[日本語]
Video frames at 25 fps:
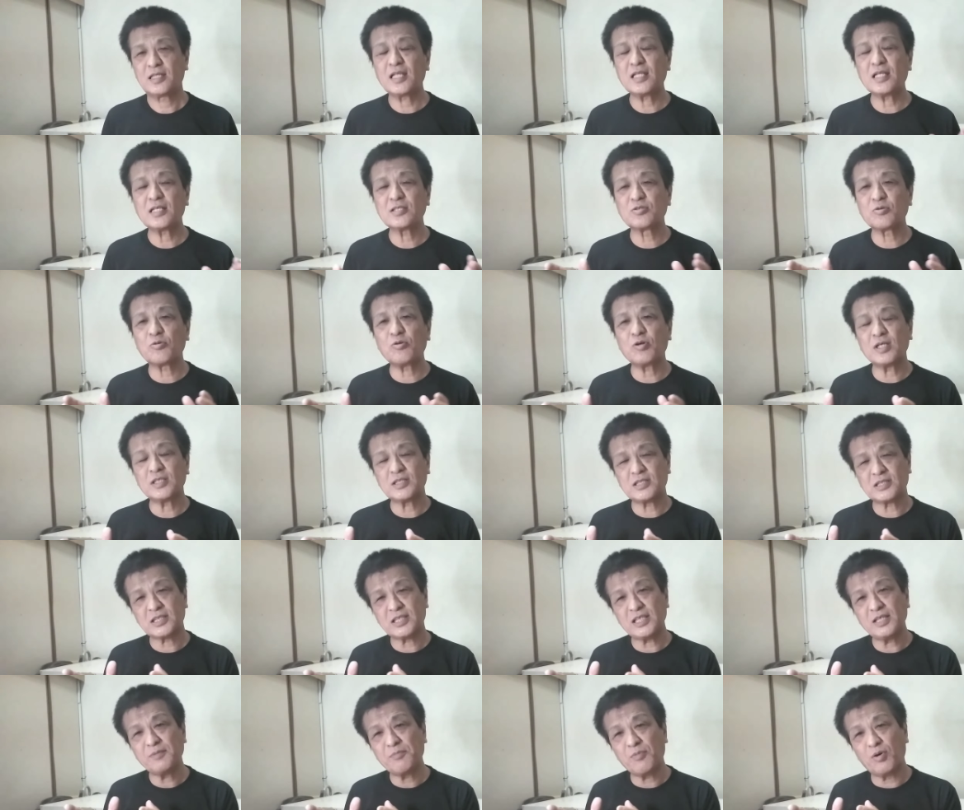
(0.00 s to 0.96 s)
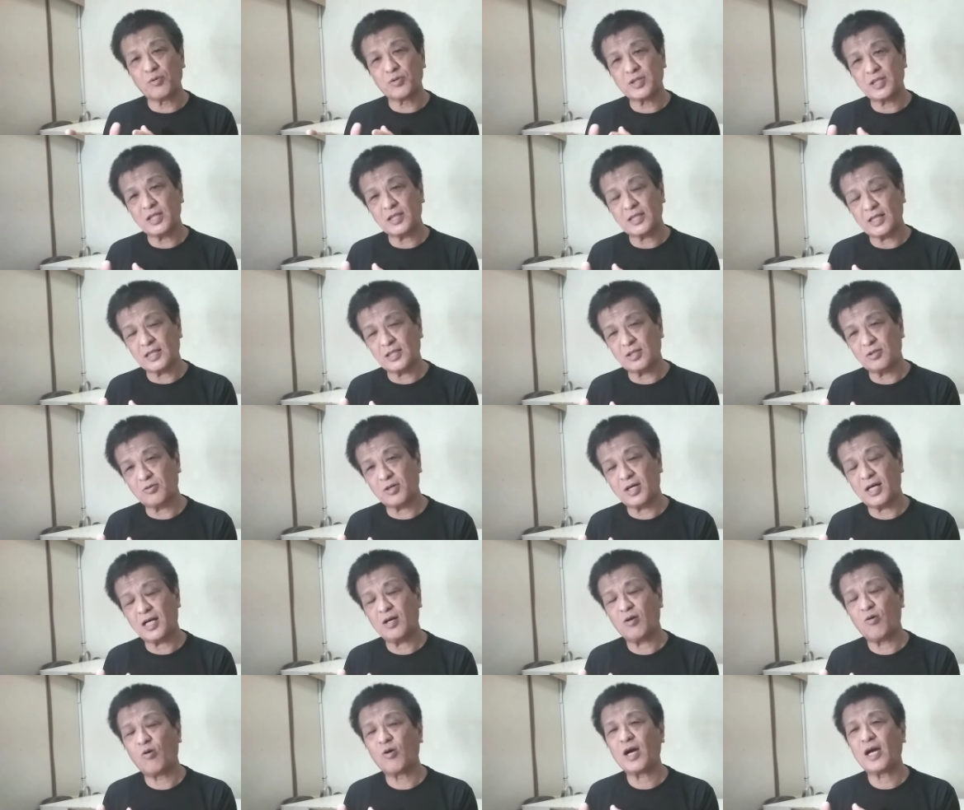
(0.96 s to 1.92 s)
ただそこが資金持ってたりと
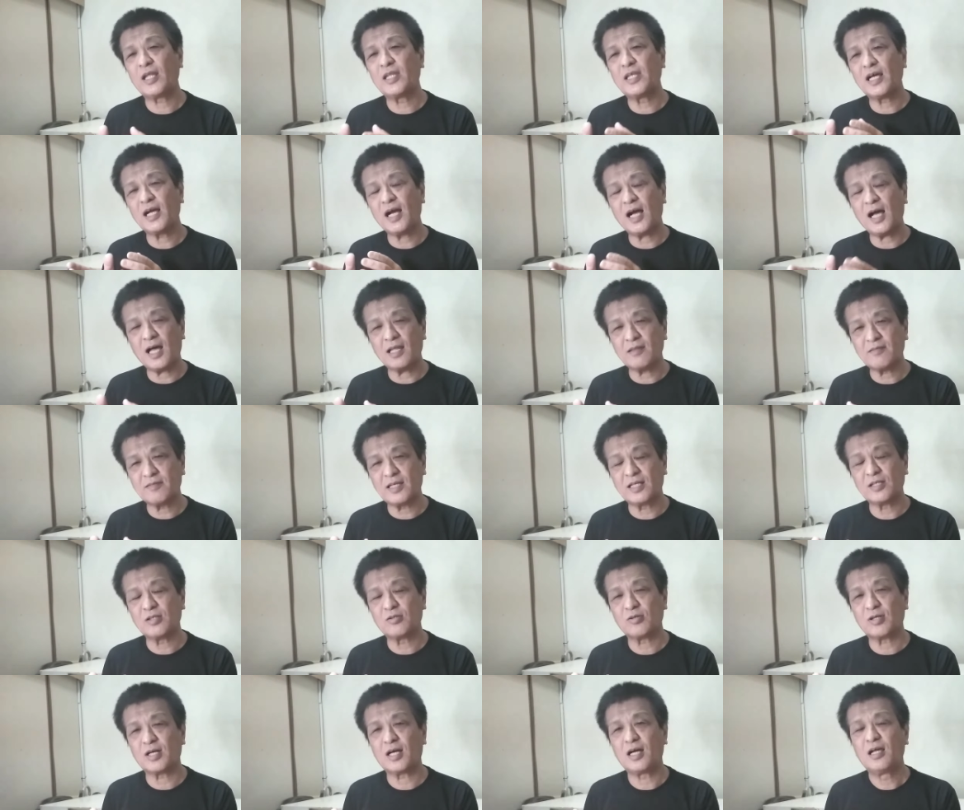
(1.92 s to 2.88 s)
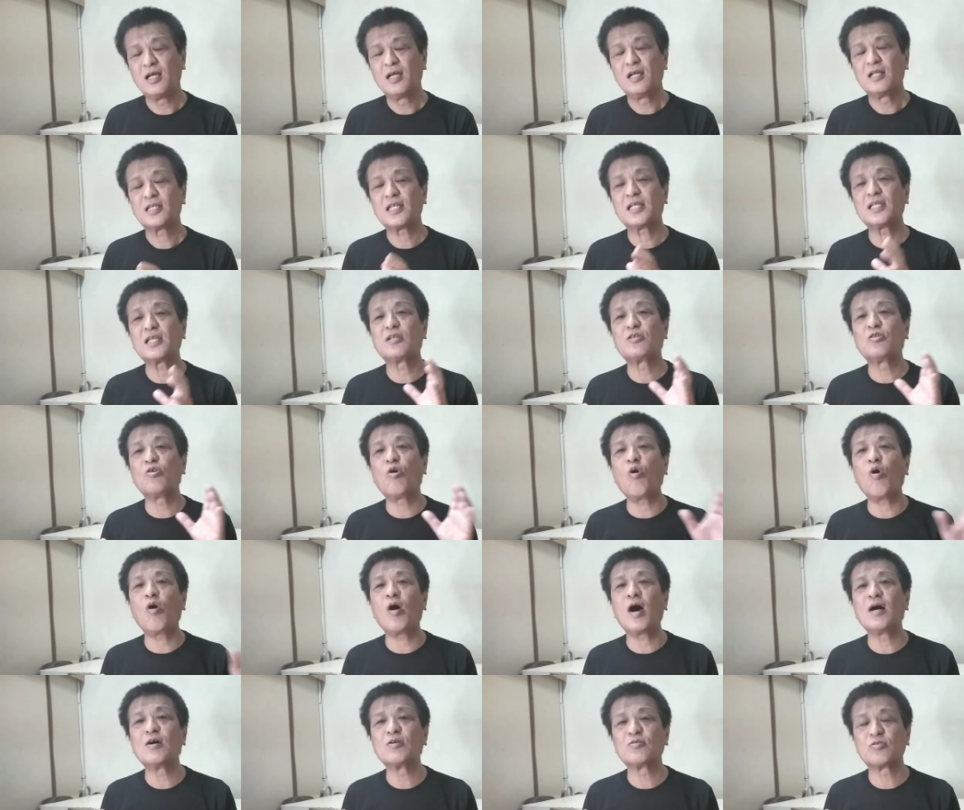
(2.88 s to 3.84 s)
か、お金があったりとか、ただ
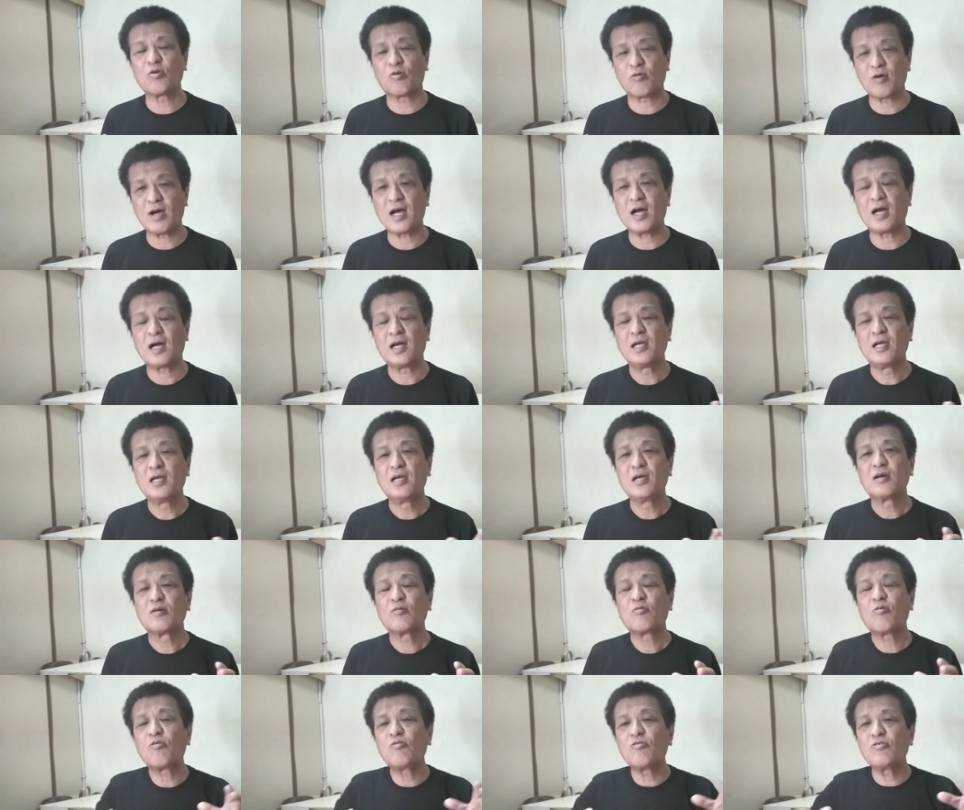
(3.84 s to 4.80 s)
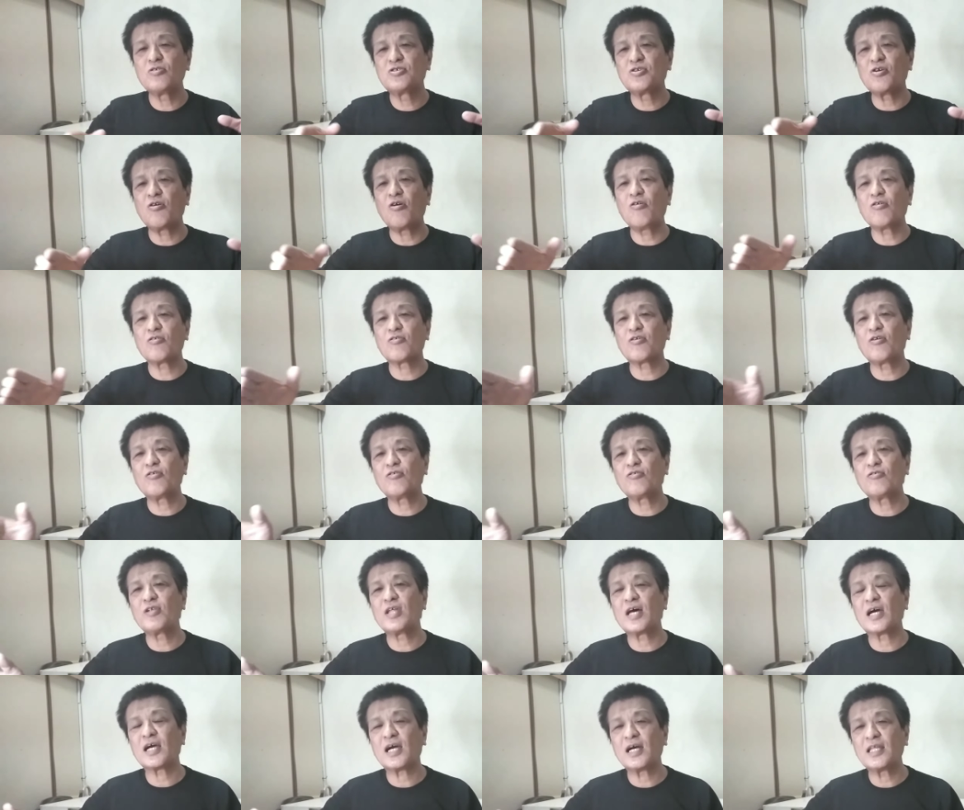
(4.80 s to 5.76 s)
ノウハウとかこの状況
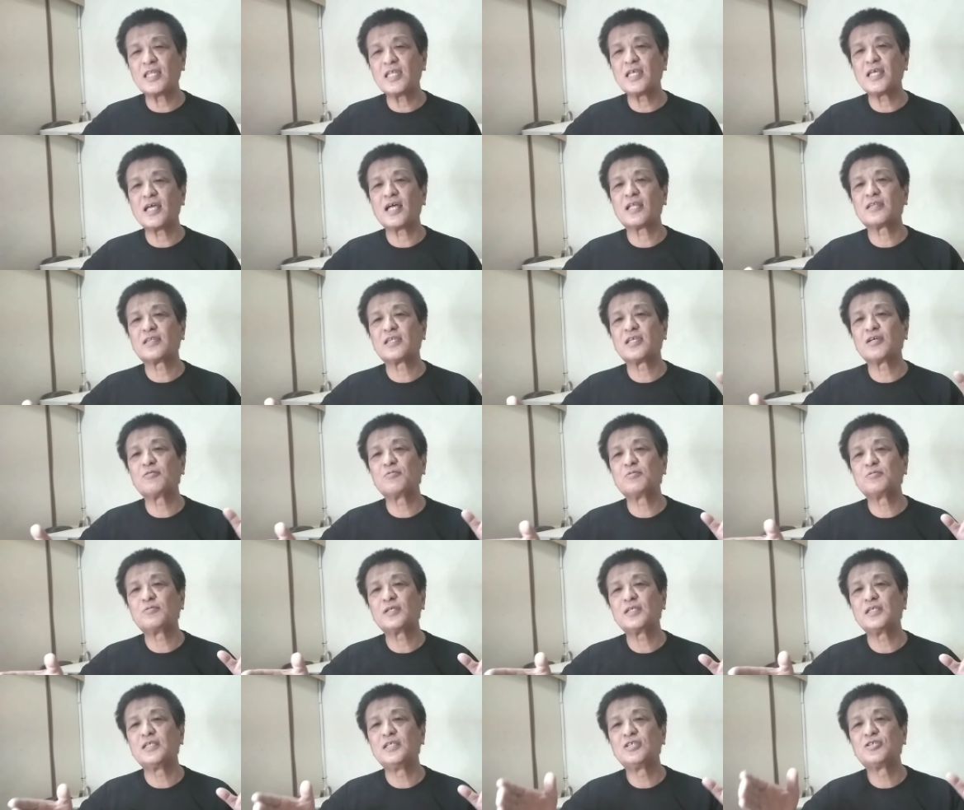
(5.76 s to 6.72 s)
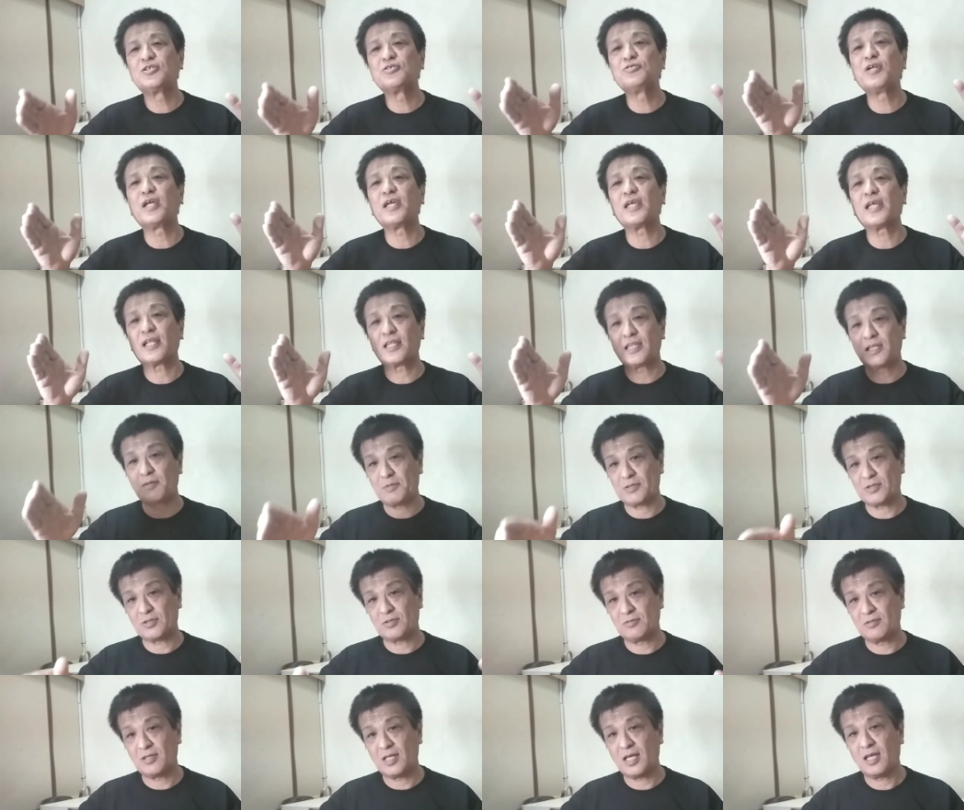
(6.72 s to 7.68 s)
の中でやっていく方は20年やって
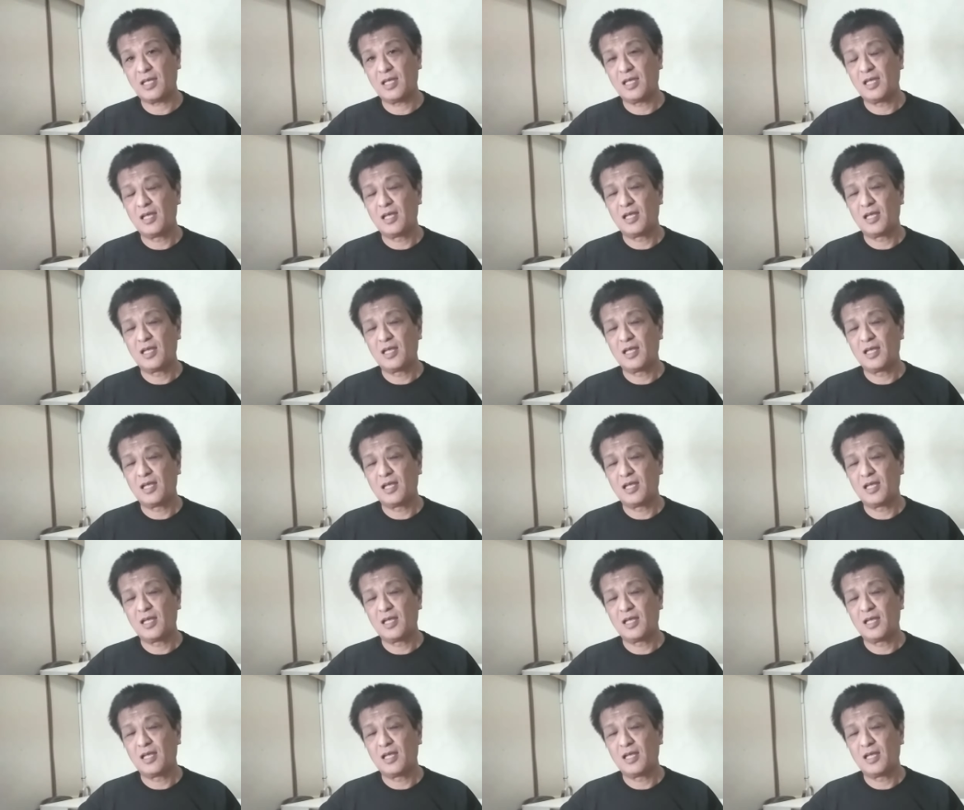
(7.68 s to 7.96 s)
ますんで